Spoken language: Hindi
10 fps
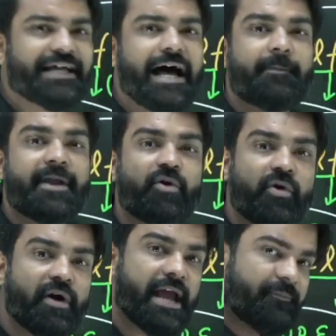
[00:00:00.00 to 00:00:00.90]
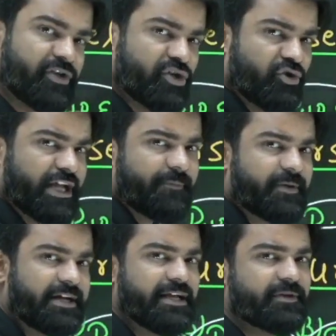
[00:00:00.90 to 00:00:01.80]
है आपने एमसीक्यू टाइप
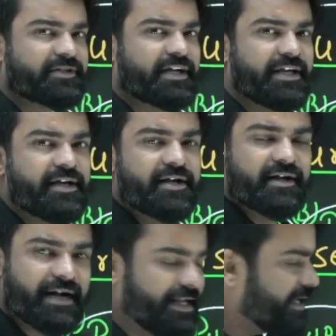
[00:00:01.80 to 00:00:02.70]
की डीप स्टडी करी है